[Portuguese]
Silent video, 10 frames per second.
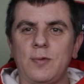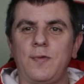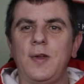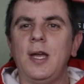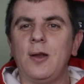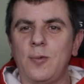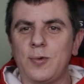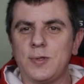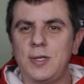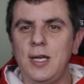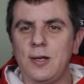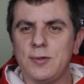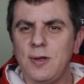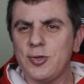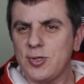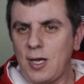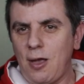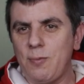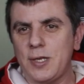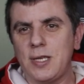para o filho ou para os filhos. Lógico que isso
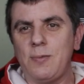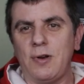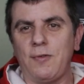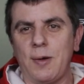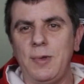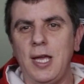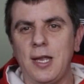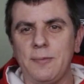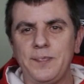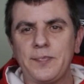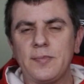aqui é um presente para a família,